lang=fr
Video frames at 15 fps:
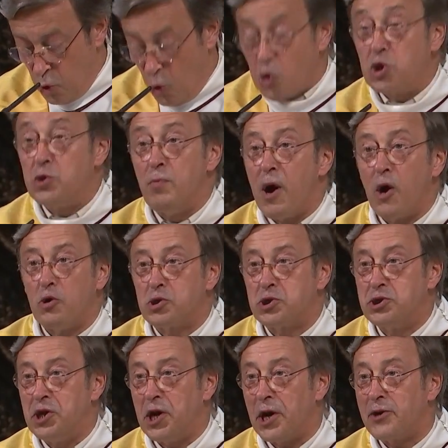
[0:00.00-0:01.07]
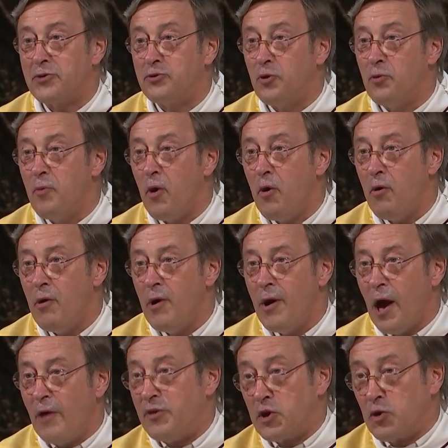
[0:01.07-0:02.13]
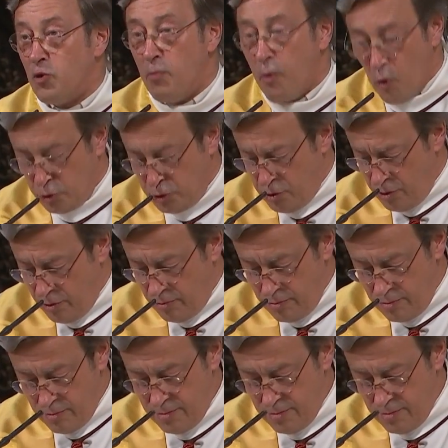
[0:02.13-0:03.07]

Oh, je m'arrange directement avec le bon Dieu.